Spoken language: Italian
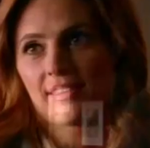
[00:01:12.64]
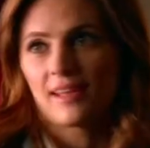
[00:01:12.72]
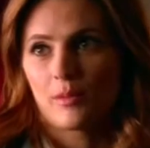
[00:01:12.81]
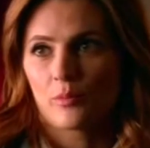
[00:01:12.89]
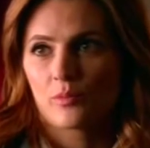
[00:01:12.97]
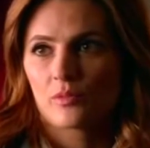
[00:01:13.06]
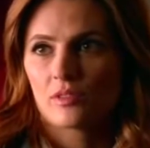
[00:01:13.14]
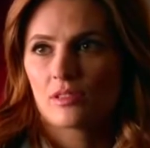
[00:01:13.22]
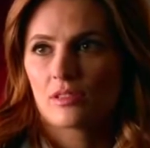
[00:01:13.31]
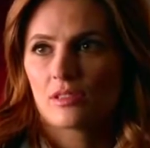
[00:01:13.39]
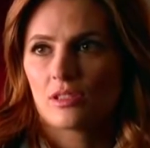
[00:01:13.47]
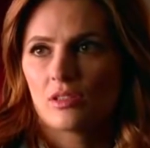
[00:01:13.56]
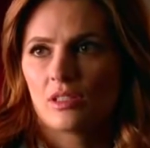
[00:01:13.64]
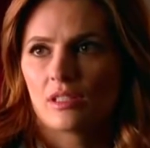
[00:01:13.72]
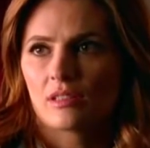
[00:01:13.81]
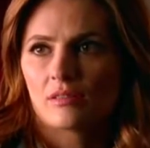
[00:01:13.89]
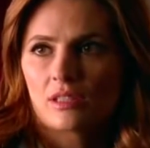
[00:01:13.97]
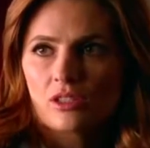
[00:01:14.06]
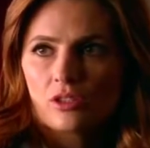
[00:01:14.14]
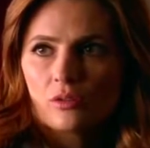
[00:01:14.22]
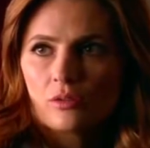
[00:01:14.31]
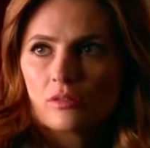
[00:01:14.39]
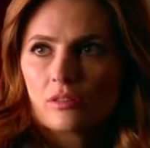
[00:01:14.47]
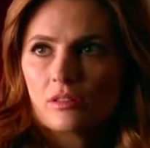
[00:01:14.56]
Ti serve un
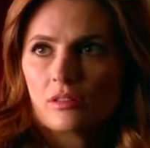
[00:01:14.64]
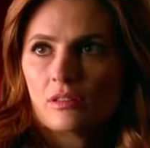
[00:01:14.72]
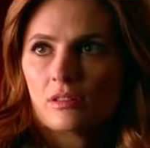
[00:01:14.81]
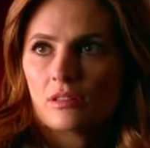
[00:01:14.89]
fazzoletto? No, è il